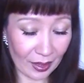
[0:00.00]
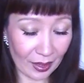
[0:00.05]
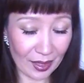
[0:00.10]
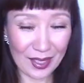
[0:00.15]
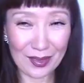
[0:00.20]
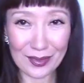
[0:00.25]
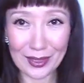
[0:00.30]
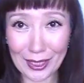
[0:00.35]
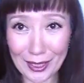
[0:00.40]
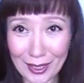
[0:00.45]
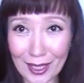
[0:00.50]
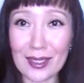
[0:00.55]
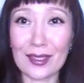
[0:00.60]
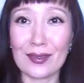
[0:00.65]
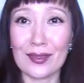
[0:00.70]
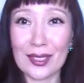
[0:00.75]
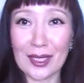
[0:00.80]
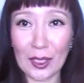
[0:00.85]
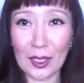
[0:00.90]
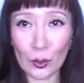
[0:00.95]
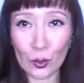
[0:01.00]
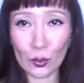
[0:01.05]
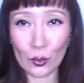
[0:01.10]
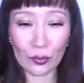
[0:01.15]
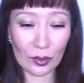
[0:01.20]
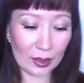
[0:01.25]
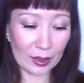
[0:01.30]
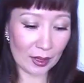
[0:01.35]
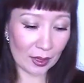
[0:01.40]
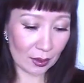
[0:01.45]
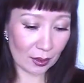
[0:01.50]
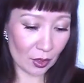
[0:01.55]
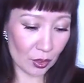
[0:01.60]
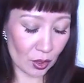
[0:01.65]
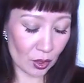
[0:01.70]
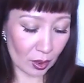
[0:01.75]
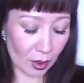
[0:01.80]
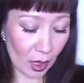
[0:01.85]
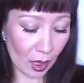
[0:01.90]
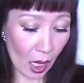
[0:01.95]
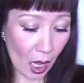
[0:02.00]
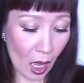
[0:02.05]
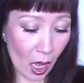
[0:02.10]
И в этот раз я взяла новый оттеночек,